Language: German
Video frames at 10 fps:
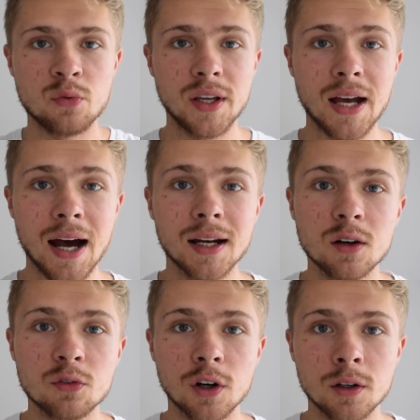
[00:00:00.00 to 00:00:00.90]

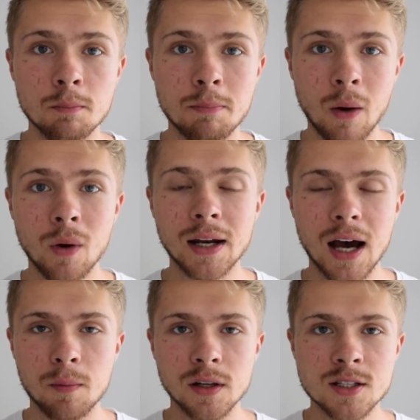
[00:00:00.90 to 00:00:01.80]
Veganer wollen Bauern
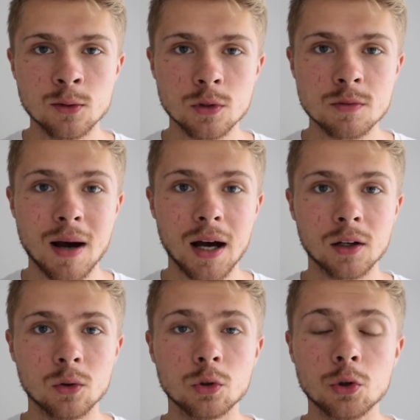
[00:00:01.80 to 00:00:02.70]
arbeitslos
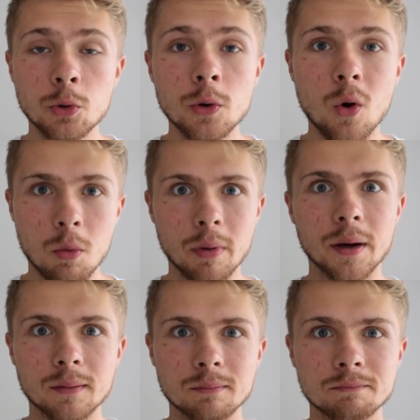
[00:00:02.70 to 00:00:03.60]
machen und Kühe
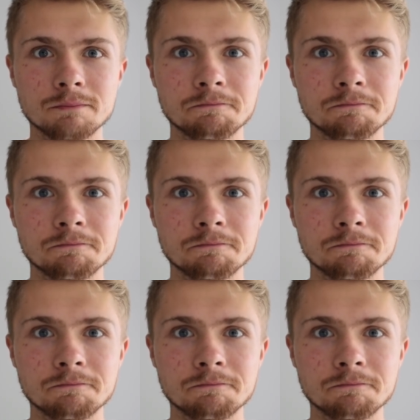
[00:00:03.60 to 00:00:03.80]
umbringen.